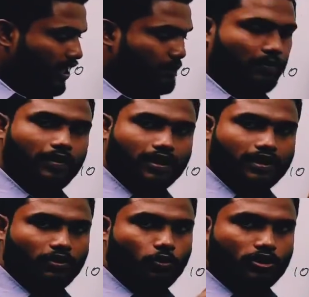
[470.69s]
இப்போ
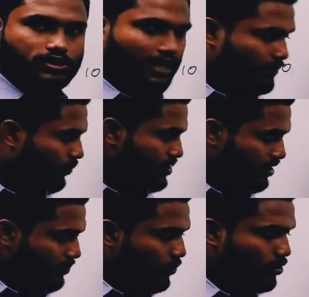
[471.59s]
பாருங்களேன் இந்த ஒரு ஸ்டேட்மெண்ட்
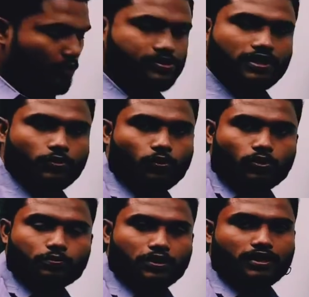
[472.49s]
வச்சு நான் மூணு ஆப்ஷன் ரூல்
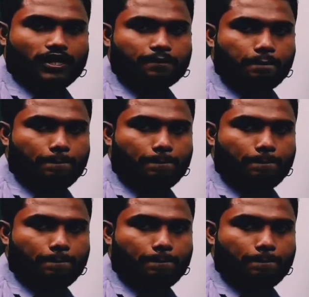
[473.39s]
அவுட் பண்ணிட்டேன்